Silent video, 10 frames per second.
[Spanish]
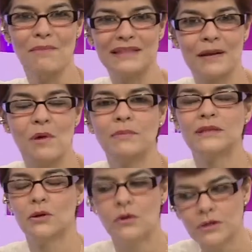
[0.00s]

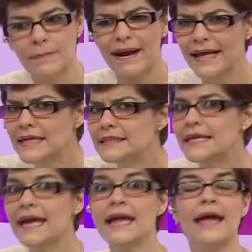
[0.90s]
termómetro, ¿no? la ¿Te aconseja, parece? la
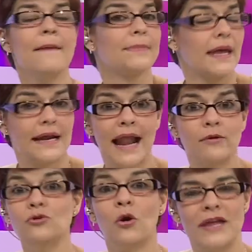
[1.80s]
aconseja. Claro,
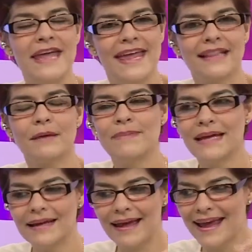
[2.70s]
no, y ella
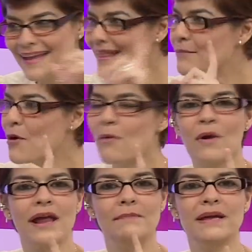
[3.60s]
también es que estamos como
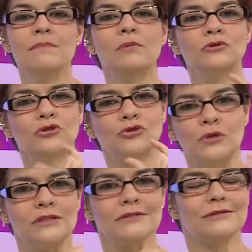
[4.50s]
en el mismo
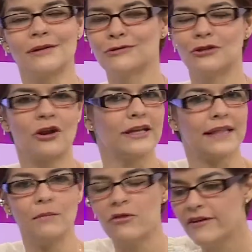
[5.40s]
switch, o sea, mm, nosotros
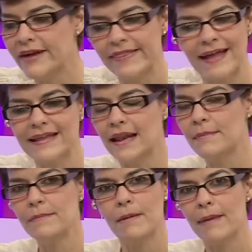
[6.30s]
estamos de verdad en la
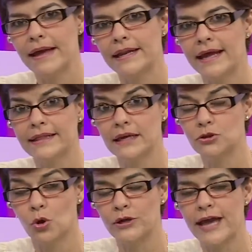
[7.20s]
misma página en esta
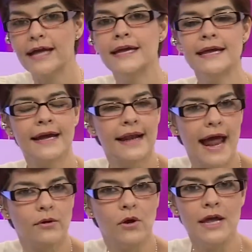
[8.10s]
historia.
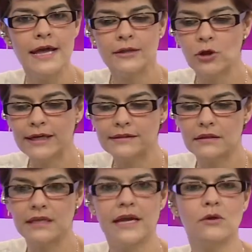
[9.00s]
Claro, entonces,
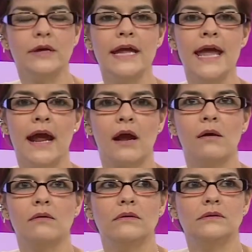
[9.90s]
DJ Luis,
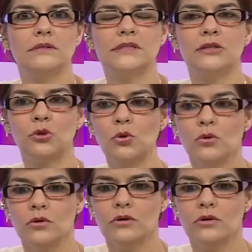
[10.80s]
si tú